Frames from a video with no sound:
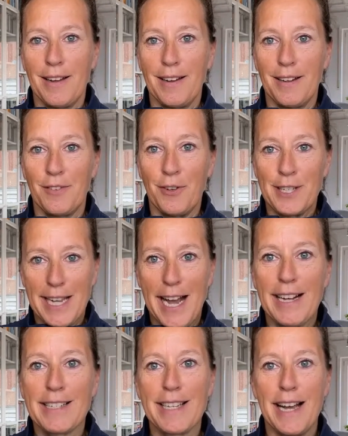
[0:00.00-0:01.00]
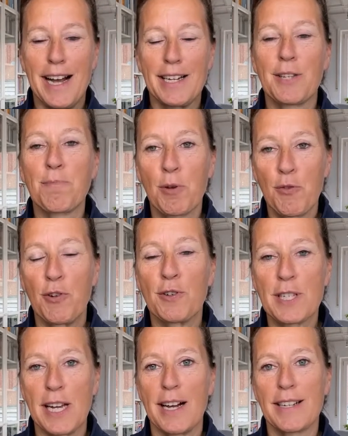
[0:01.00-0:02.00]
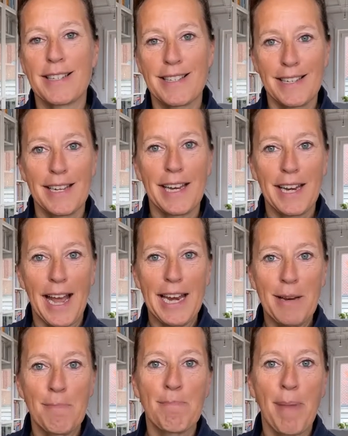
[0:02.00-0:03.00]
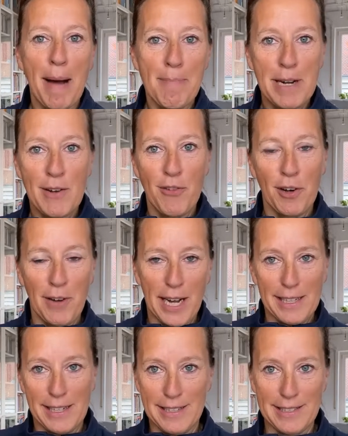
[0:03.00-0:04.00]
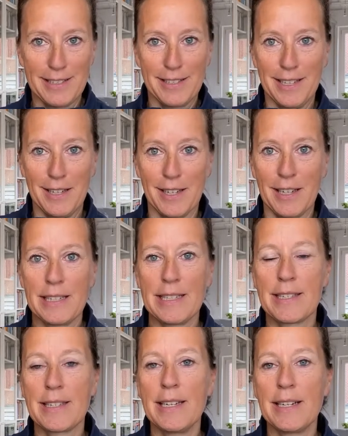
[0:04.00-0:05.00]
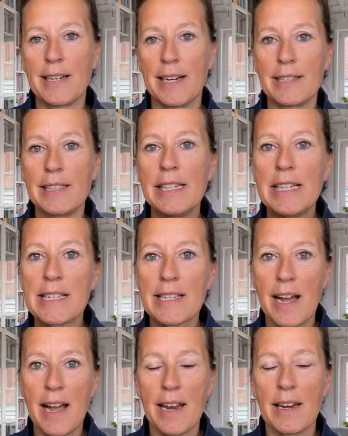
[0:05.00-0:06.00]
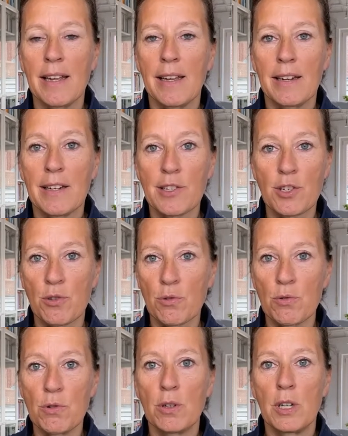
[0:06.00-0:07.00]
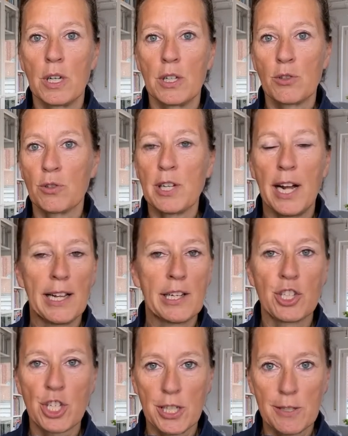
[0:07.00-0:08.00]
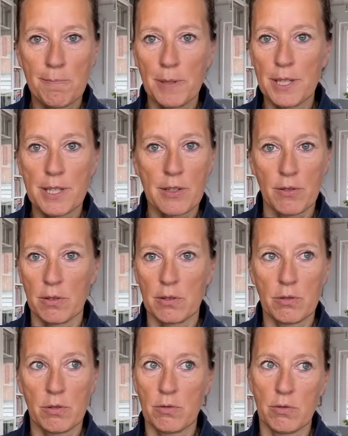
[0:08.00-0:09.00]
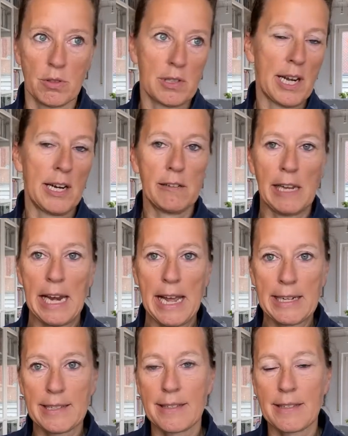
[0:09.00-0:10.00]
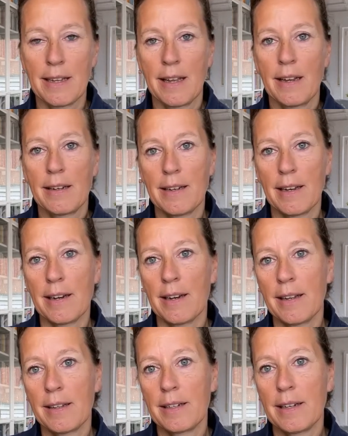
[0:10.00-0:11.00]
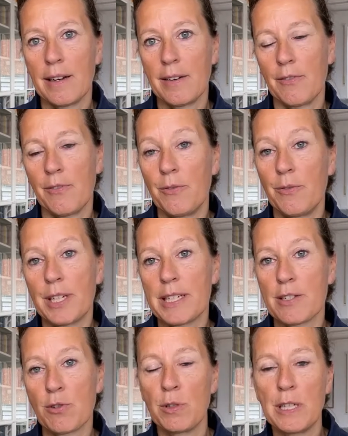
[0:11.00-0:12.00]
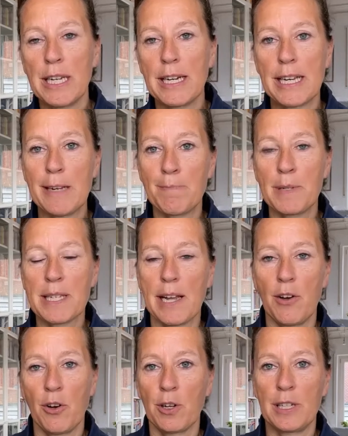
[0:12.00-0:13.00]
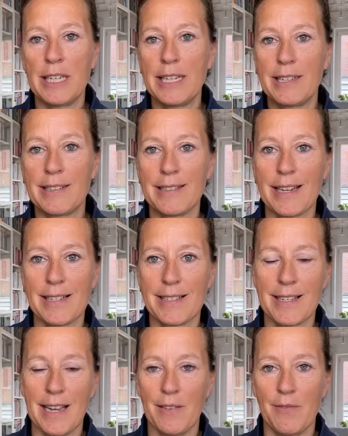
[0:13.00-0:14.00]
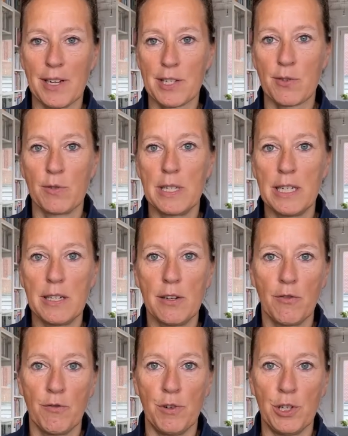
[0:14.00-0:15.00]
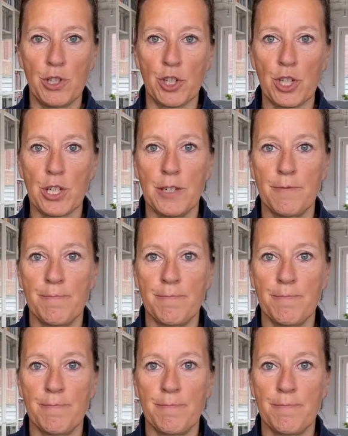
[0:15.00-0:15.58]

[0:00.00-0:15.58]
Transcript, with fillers: Versagensangst, Prüfungsangst sich in einen Bammel verwandelt. Denn das Ziel kann nie sein, dass du total gechillt bist und total relaxed, denn dann wird das Turnierergebnis auch nicht das sein, was du dir wünschst.